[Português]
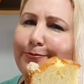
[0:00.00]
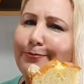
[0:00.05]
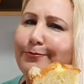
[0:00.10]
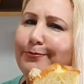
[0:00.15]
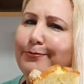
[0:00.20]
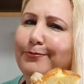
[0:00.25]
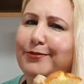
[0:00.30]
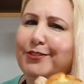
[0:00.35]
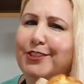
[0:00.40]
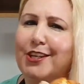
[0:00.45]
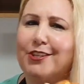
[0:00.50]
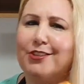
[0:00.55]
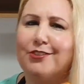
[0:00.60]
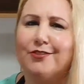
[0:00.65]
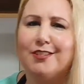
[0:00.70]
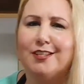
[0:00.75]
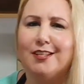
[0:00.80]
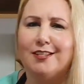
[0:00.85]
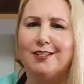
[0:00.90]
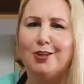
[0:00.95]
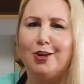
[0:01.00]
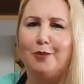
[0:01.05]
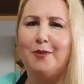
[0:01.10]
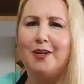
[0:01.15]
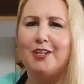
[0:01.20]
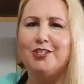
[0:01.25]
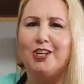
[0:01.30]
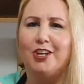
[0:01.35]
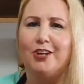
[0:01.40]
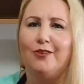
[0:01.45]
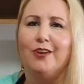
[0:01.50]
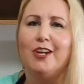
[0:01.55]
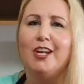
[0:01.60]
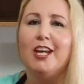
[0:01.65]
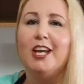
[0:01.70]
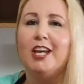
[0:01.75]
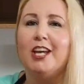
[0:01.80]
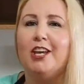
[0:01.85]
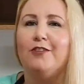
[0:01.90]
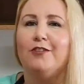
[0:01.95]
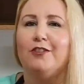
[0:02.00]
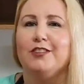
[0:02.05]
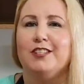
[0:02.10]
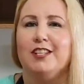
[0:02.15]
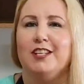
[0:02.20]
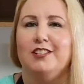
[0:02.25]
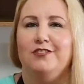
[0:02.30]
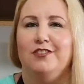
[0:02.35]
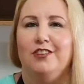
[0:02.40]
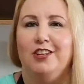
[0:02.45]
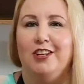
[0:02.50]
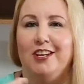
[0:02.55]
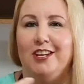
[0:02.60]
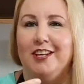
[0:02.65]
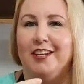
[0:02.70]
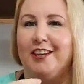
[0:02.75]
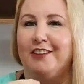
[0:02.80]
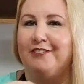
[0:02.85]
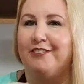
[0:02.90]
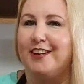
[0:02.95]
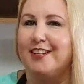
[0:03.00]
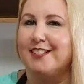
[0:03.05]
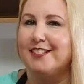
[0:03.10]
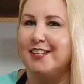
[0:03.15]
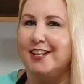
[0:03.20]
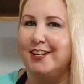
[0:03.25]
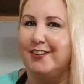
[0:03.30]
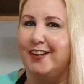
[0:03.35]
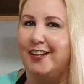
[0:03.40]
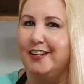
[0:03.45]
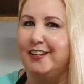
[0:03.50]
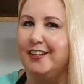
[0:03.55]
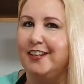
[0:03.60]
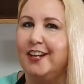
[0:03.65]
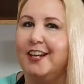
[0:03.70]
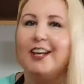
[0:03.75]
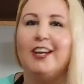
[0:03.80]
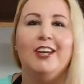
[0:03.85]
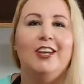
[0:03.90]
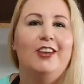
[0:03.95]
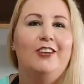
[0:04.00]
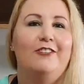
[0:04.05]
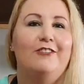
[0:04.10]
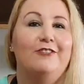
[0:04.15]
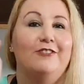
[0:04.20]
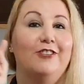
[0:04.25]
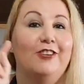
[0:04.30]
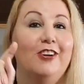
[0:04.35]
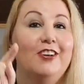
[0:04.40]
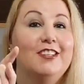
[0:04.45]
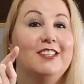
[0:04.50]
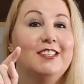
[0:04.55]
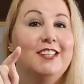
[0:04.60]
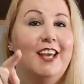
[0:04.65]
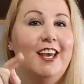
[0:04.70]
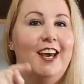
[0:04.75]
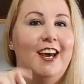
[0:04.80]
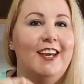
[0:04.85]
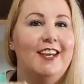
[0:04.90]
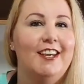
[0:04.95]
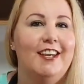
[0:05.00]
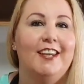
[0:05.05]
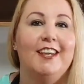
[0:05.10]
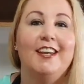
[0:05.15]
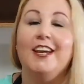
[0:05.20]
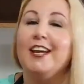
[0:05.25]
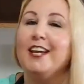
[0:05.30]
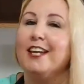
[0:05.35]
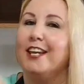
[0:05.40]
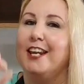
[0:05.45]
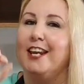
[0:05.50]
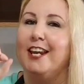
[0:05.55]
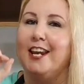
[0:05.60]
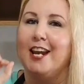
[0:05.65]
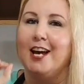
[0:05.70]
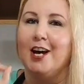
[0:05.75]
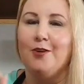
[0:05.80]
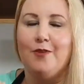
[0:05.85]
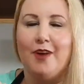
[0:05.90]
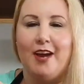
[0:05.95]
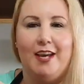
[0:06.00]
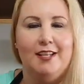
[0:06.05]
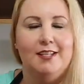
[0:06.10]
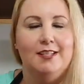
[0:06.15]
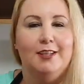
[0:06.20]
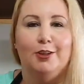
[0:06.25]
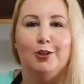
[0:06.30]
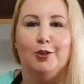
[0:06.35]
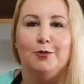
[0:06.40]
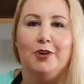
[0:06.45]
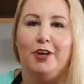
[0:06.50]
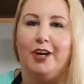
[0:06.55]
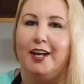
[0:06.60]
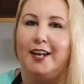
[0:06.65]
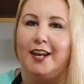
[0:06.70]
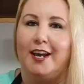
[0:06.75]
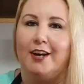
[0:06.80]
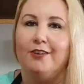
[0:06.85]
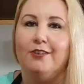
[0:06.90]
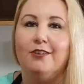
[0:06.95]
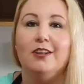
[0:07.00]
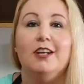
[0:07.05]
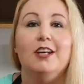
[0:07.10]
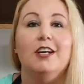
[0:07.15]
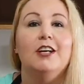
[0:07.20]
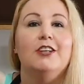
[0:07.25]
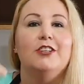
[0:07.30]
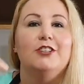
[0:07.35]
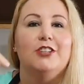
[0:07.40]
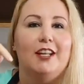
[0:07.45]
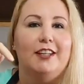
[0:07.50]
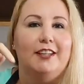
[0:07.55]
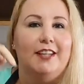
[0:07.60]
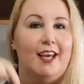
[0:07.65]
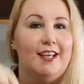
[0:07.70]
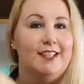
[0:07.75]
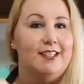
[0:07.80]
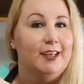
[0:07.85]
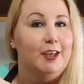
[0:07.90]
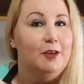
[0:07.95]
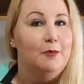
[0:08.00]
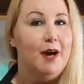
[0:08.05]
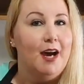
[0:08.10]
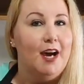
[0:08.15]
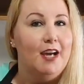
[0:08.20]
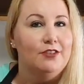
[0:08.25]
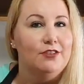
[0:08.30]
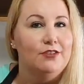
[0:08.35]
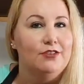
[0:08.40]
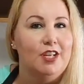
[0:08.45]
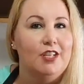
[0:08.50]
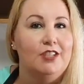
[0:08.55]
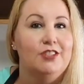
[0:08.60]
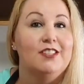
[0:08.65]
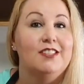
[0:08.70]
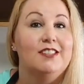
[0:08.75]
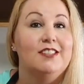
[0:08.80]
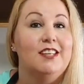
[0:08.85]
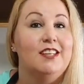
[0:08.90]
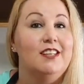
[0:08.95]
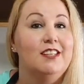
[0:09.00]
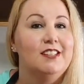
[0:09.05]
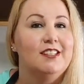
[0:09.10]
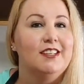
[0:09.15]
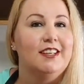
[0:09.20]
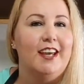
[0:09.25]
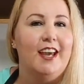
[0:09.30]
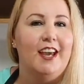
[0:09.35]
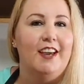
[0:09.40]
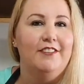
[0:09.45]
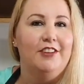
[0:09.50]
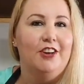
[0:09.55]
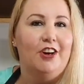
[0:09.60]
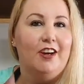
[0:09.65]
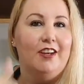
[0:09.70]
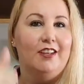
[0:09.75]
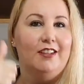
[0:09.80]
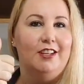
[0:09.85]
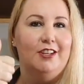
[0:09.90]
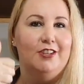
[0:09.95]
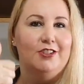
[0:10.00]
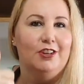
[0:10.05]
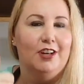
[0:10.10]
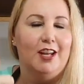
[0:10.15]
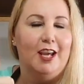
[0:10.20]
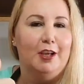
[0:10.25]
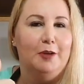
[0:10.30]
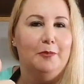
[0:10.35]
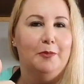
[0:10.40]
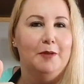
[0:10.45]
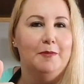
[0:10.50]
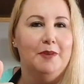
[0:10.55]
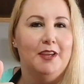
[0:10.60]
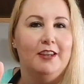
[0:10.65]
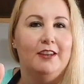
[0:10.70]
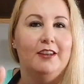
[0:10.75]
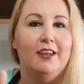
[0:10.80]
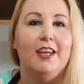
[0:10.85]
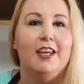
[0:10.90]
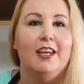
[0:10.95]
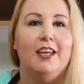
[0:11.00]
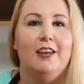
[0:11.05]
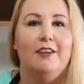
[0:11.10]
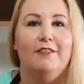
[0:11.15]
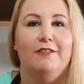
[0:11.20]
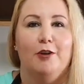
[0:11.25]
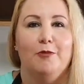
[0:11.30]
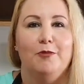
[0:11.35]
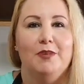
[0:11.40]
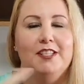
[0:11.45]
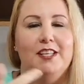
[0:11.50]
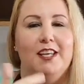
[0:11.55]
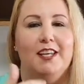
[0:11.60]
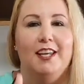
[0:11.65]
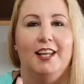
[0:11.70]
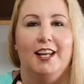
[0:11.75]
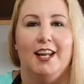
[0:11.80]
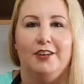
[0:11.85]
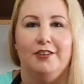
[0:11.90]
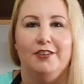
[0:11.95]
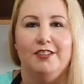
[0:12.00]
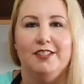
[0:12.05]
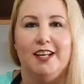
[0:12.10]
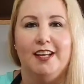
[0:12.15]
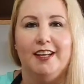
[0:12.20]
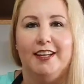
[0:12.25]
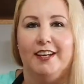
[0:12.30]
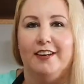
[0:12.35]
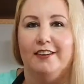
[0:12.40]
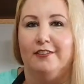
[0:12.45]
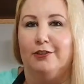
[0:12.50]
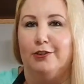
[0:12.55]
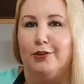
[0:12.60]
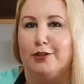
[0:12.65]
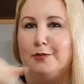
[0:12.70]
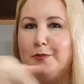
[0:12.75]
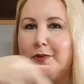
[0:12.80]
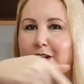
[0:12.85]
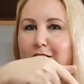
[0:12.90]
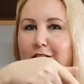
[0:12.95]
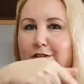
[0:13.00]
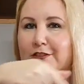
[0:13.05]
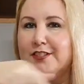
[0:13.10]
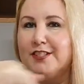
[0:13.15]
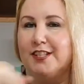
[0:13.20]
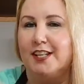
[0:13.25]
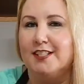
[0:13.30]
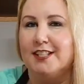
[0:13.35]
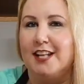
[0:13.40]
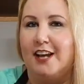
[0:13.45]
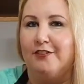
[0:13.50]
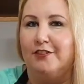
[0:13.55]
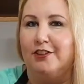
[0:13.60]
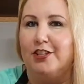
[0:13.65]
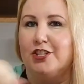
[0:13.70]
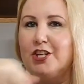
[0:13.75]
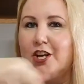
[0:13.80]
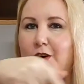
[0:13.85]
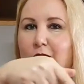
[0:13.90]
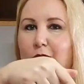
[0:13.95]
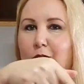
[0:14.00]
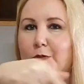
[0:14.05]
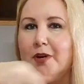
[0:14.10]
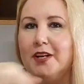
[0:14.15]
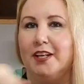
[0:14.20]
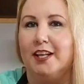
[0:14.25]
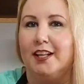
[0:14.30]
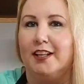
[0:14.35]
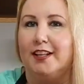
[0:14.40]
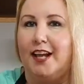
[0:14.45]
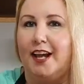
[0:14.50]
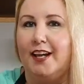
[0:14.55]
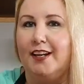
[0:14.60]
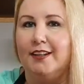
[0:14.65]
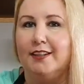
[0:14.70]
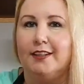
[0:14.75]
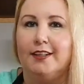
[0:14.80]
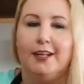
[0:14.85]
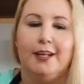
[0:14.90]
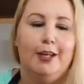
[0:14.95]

Hum, gente, vocês não imaginam. E vocês viram aí que é facinho, hein? E você aí que não é inscrito no meu canal, já desce aqui embaixo, gente, se inscreve, ó, e deixa o like pra mim. E vão me seguir lá no Instagram. Tô esperando vocês lá. Vou deixar o arroba aqui, tá?